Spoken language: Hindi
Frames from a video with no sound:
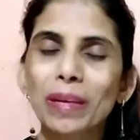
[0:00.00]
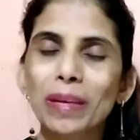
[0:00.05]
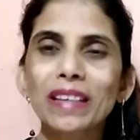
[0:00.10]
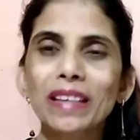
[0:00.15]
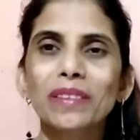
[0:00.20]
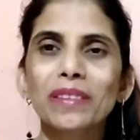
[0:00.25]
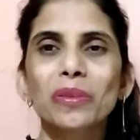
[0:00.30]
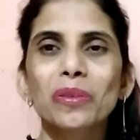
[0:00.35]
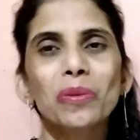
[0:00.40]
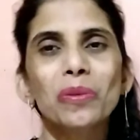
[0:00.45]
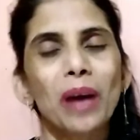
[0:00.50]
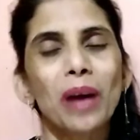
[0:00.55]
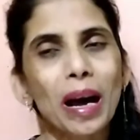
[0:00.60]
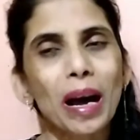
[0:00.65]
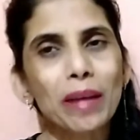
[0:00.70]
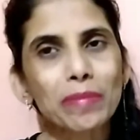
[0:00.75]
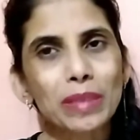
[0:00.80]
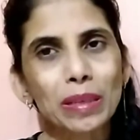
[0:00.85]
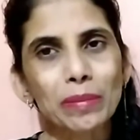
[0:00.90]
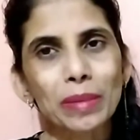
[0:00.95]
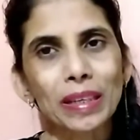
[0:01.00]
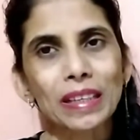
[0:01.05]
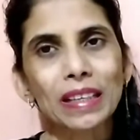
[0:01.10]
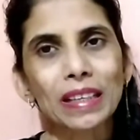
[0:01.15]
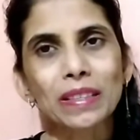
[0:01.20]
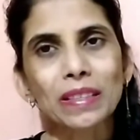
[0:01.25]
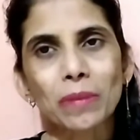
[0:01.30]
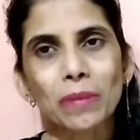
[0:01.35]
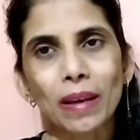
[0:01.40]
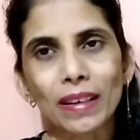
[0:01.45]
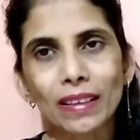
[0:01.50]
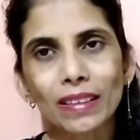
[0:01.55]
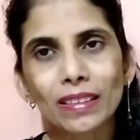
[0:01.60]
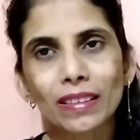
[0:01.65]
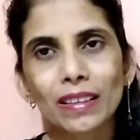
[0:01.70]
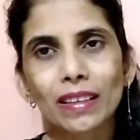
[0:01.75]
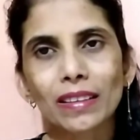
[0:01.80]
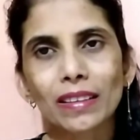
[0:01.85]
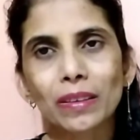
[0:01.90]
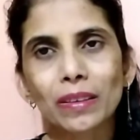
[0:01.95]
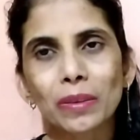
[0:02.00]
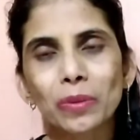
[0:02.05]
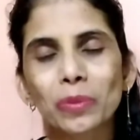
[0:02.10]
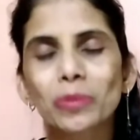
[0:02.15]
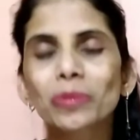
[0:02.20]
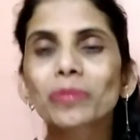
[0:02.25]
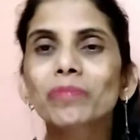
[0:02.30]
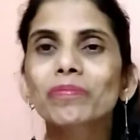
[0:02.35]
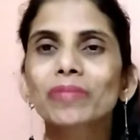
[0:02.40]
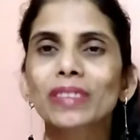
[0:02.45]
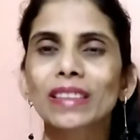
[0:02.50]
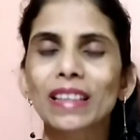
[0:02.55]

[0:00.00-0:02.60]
मैं इंदू आप सभी का स्वागत करती हूँ